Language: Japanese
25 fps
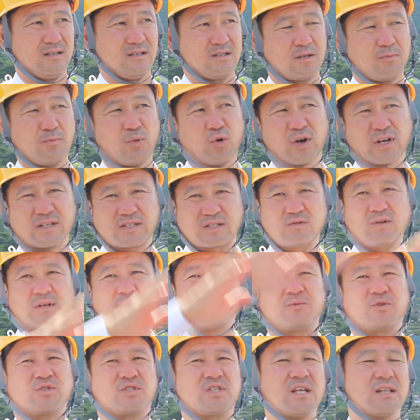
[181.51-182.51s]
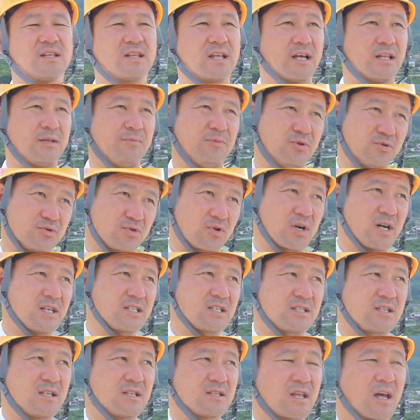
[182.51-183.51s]
でボーナスではもう全体で見るんですよ会
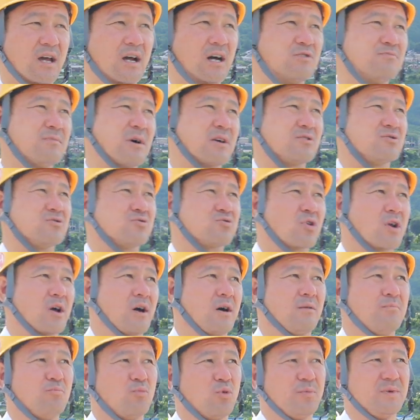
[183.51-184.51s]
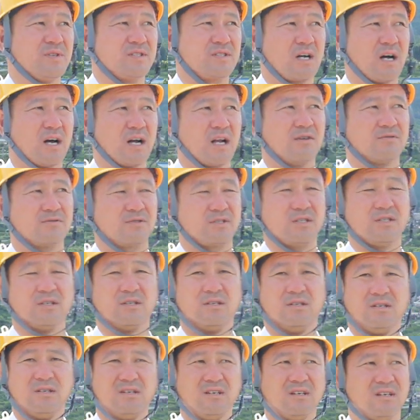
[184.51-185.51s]
社全体がうまくいったらもう別に払うし
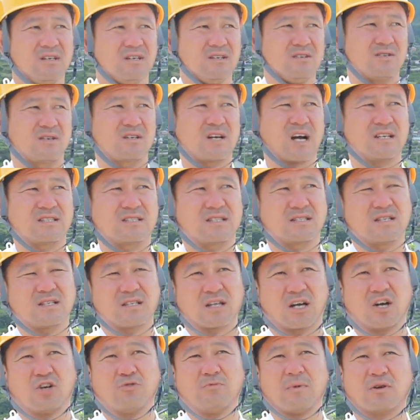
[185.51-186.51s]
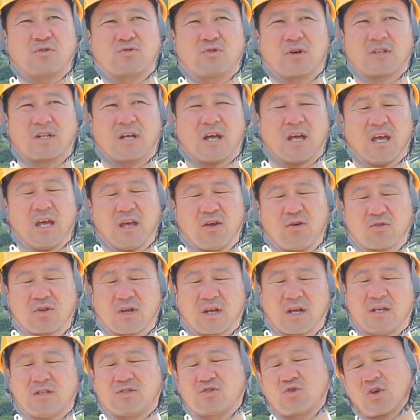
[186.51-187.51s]
会社全体がうまくいったら営業
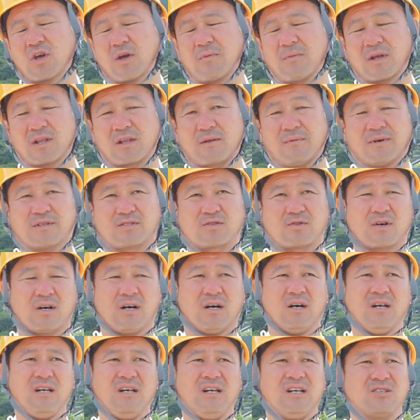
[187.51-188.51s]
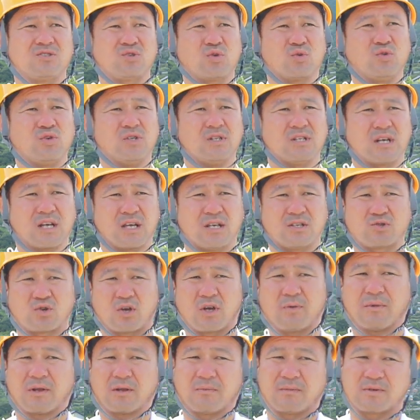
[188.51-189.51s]
だけ一生懸命やってますとか職人だけ一生
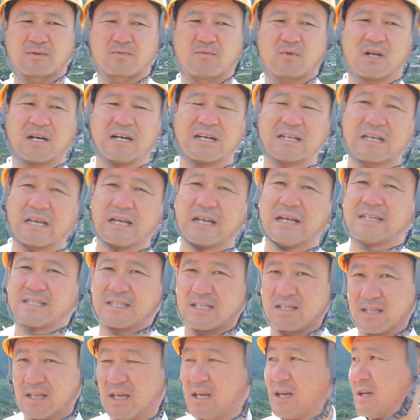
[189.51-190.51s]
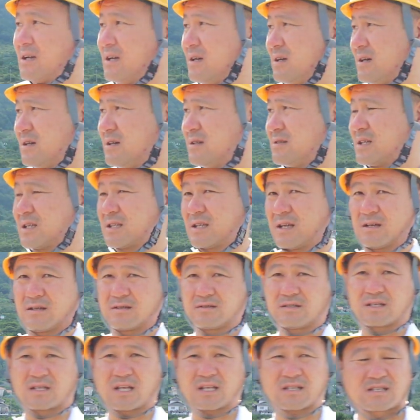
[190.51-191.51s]
懸命やってますもう関係ないじゃんねだって
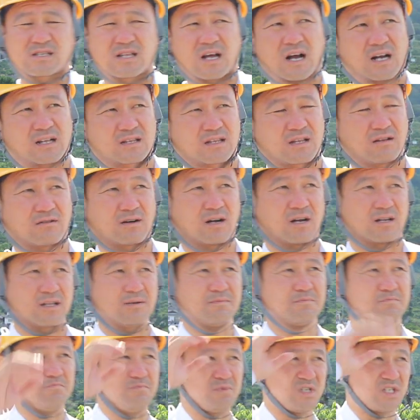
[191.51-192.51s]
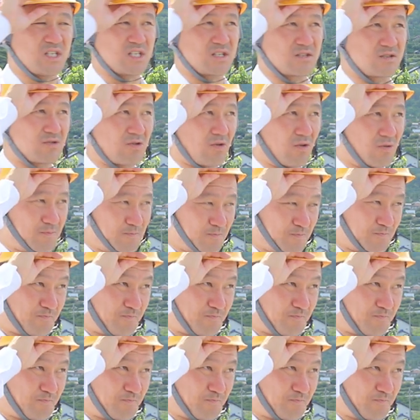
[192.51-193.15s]
絶対つながってるからねビジネス上、